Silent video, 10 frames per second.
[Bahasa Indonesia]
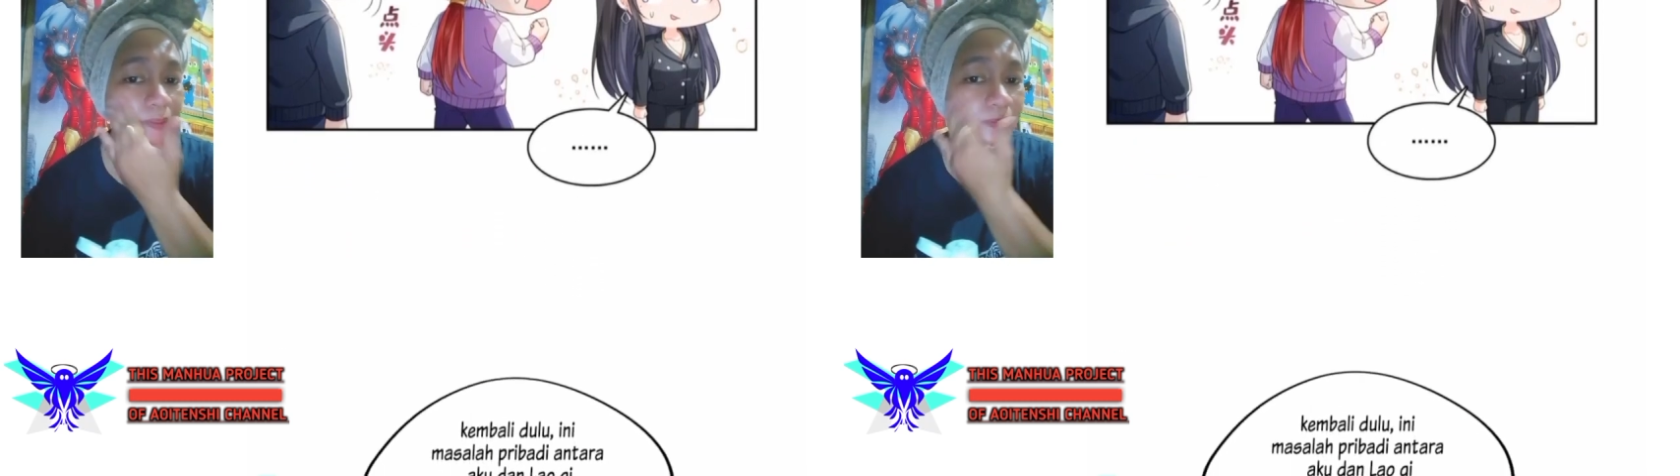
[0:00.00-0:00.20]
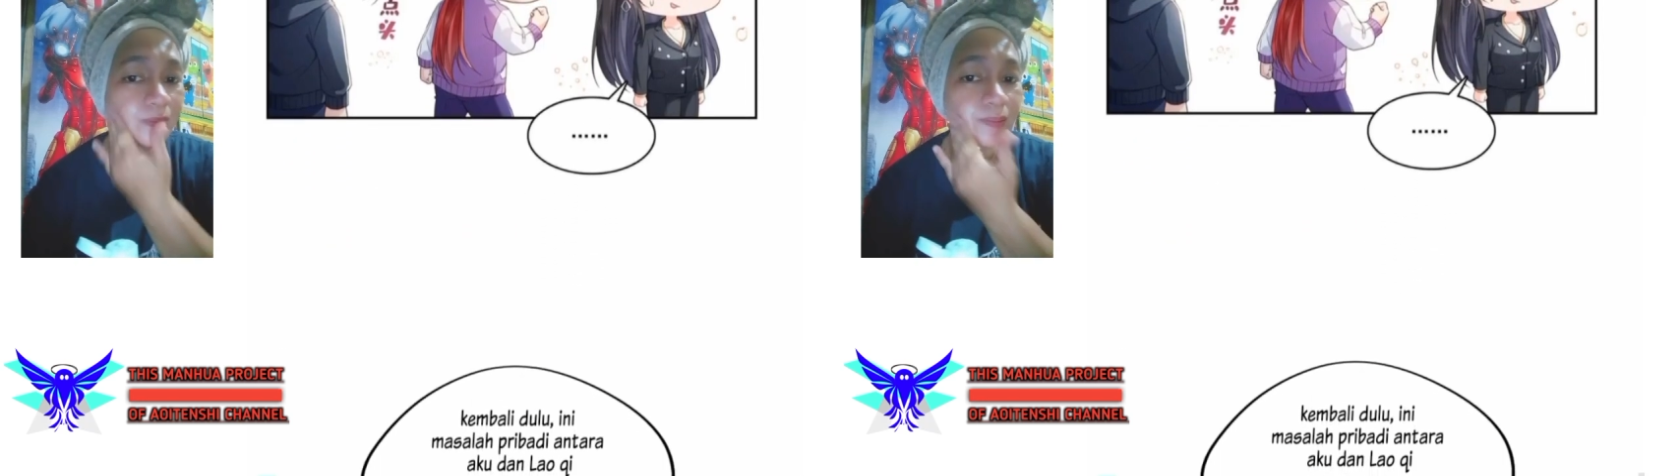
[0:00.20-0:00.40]

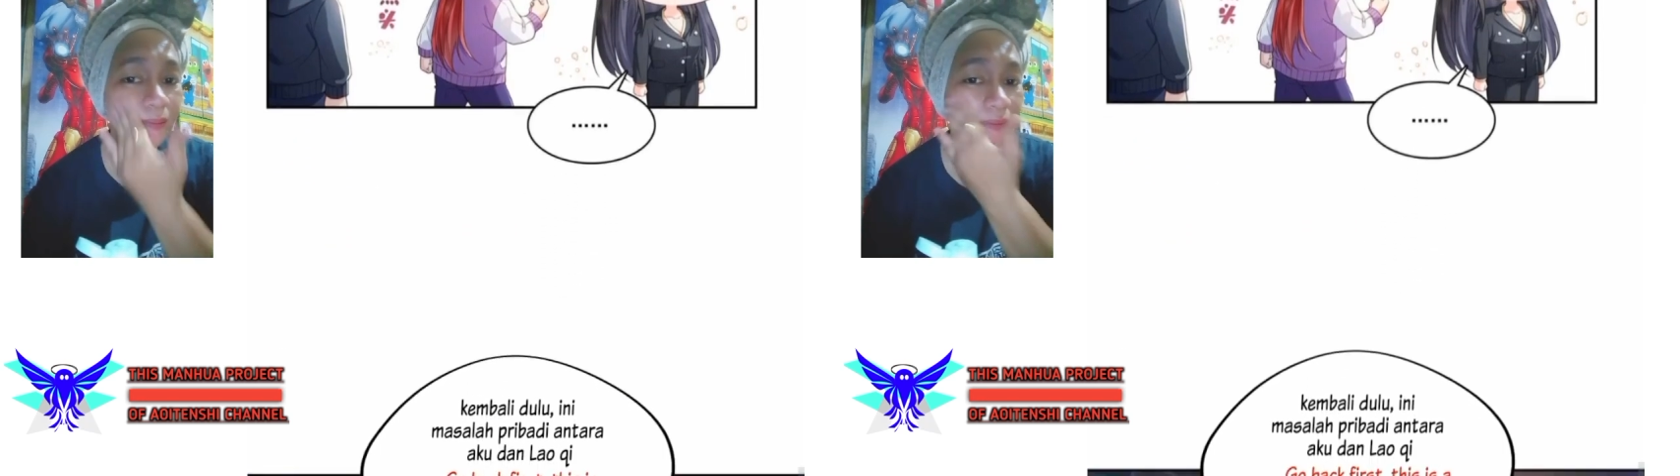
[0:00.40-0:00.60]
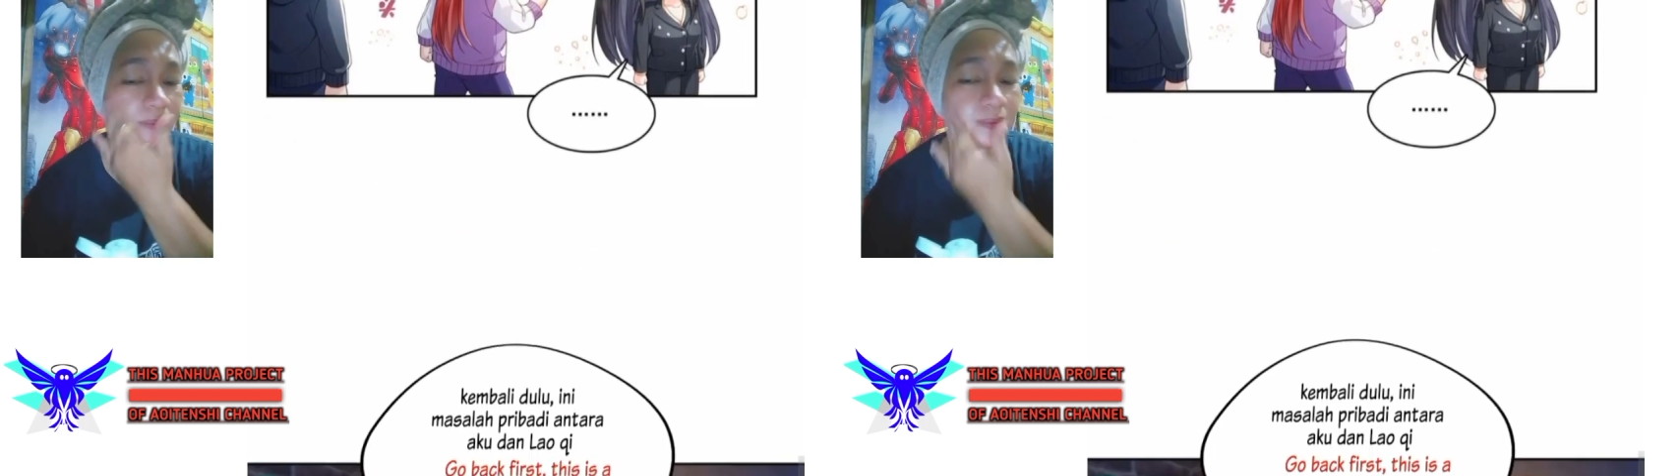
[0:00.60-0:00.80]

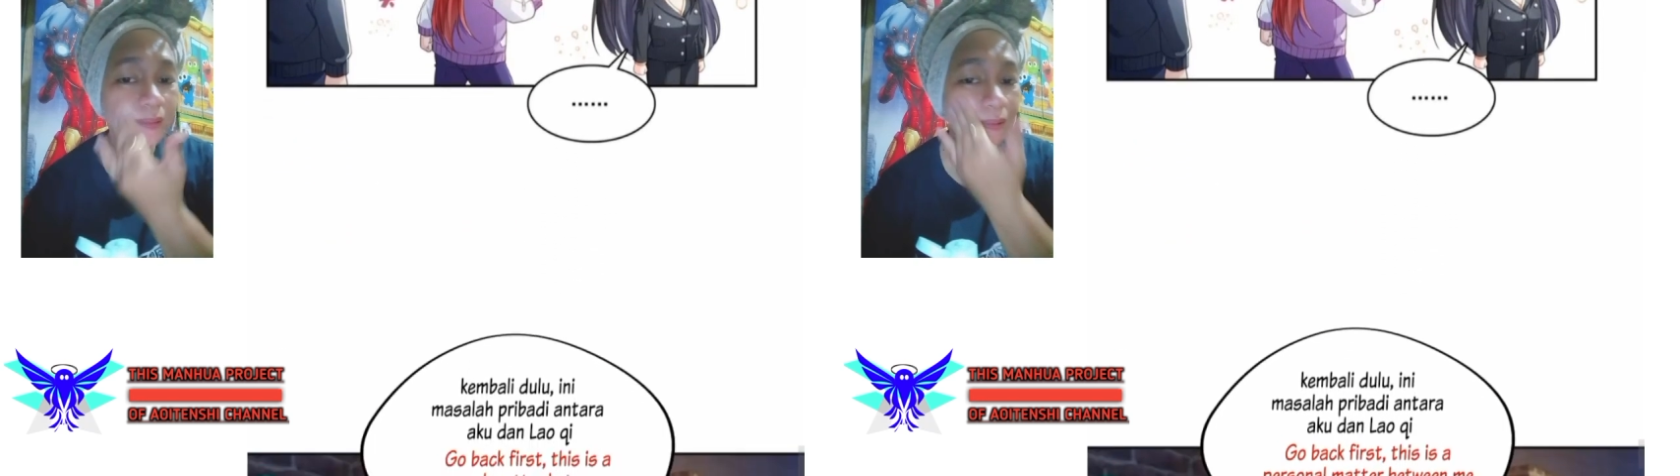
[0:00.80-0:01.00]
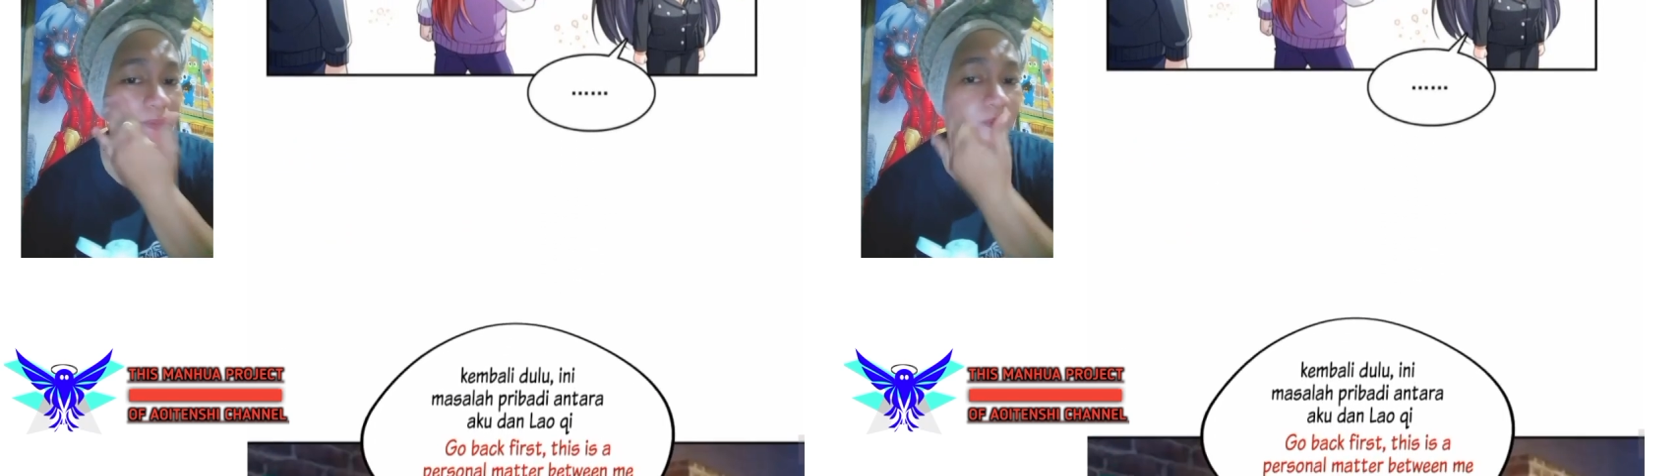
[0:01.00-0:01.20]
Takut
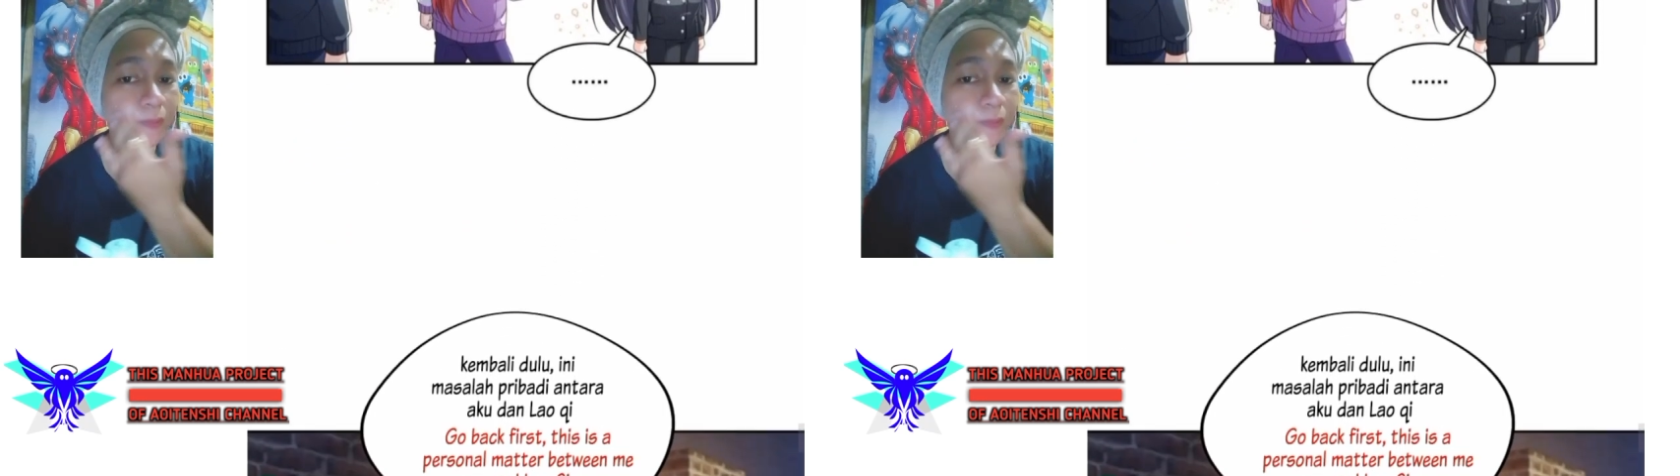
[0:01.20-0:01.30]
terjadi